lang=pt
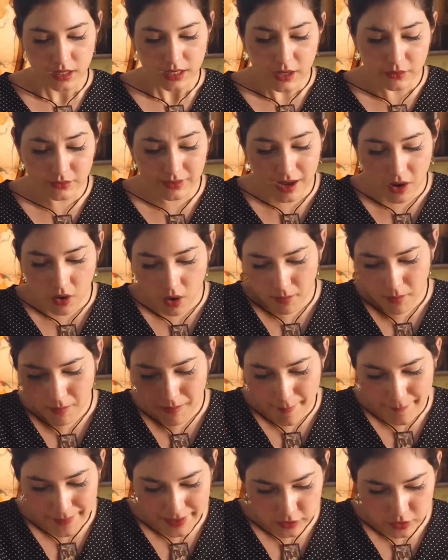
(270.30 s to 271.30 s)
Não tem como
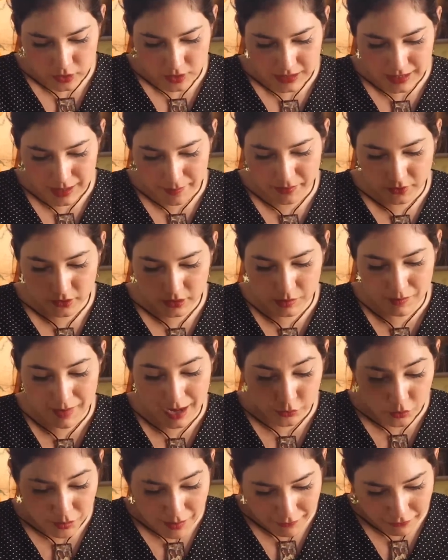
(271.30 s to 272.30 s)
uma pessoa se
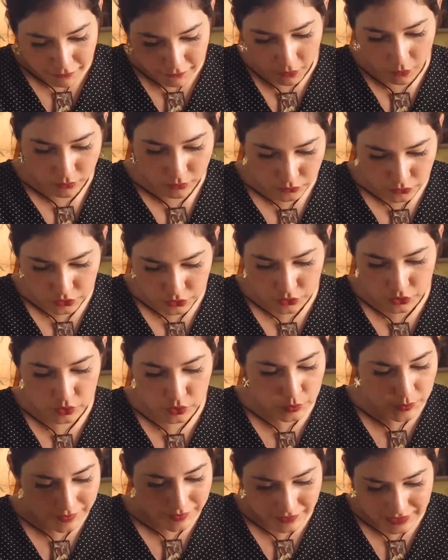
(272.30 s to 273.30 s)
aproximar de uma fonte de
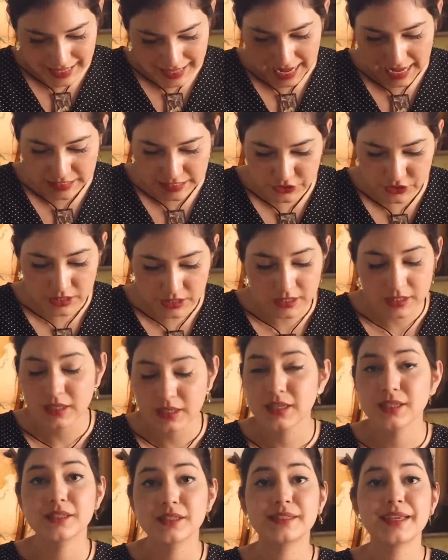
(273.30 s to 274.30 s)
suavidade
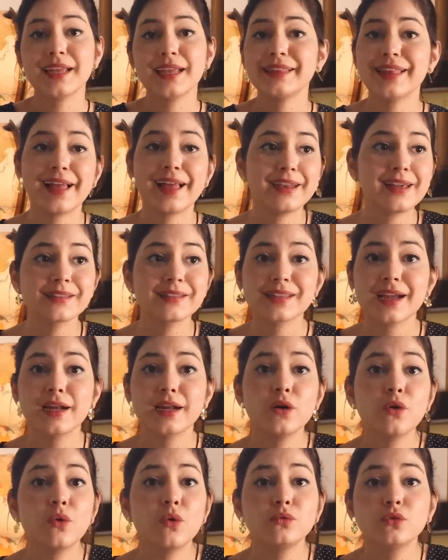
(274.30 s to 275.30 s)
sem dela
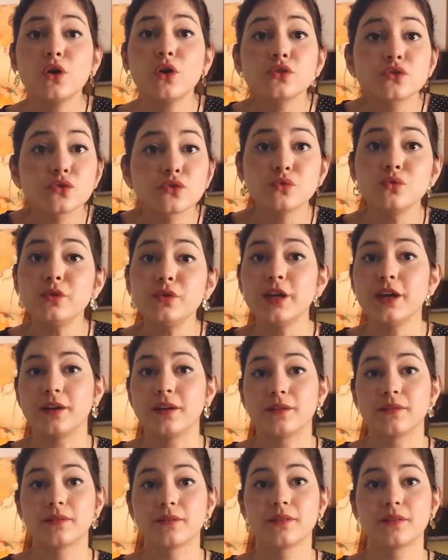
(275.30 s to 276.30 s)
sair com
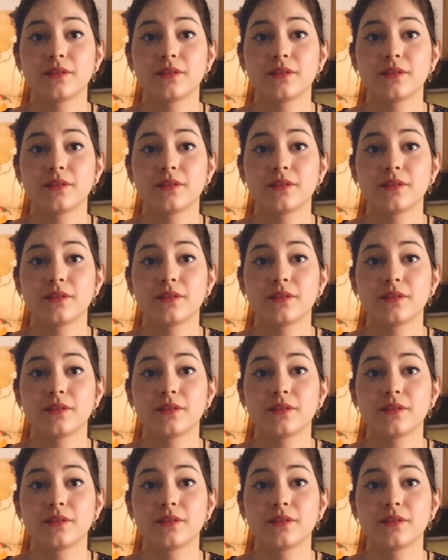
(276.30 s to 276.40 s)
doçura.